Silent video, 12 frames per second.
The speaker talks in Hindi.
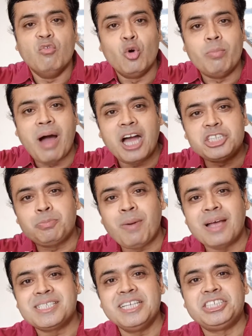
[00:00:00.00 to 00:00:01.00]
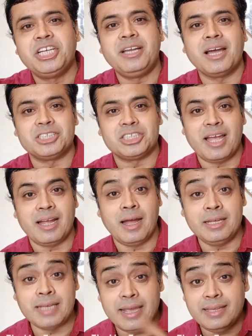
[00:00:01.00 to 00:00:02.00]
वो भाजपा से छिटक
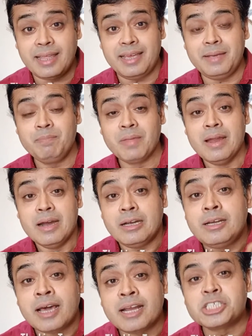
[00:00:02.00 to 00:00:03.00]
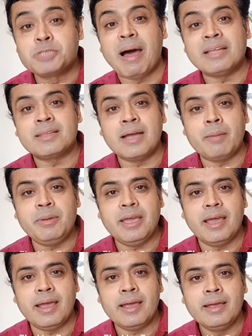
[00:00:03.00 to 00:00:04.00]
जाएगा यही नहीं डर इस बात का भी
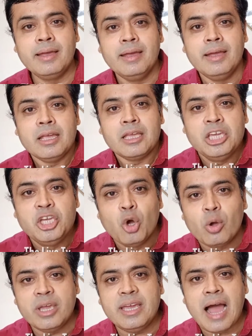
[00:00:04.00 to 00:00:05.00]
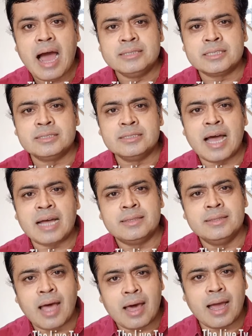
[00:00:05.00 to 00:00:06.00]
है कि योगी आदित्यनाथ
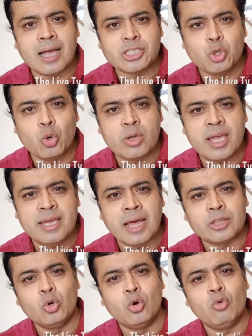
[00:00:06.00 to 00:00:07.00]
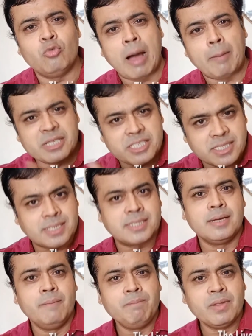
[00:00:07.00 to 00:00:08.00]
नाराज होके या तो वापस
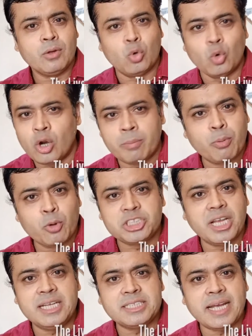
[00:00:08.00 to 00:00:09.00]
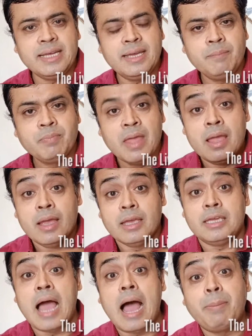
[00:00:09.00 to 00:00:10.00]
गोरखपुर चले जाएंगे
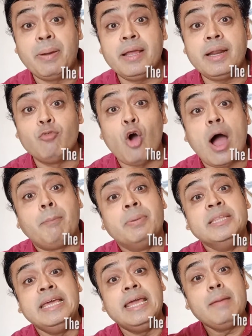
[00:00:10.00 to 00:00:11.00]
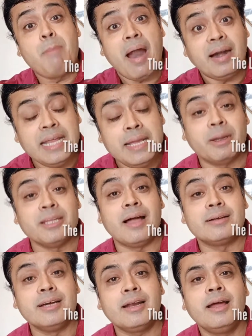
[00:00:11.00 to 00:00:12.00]
या फिर वो अपनी ही पार्टी
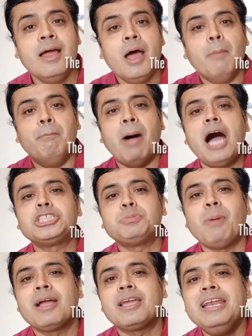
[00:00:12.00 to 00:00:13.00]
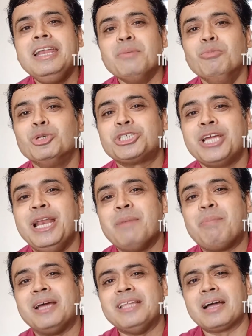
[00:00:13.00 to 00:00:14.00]
बनाकर भाजपा के लिए मुश्किलें
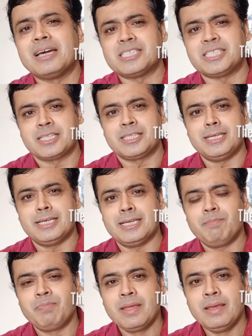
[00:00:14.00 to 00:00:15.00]
पैदा कर सकते हैं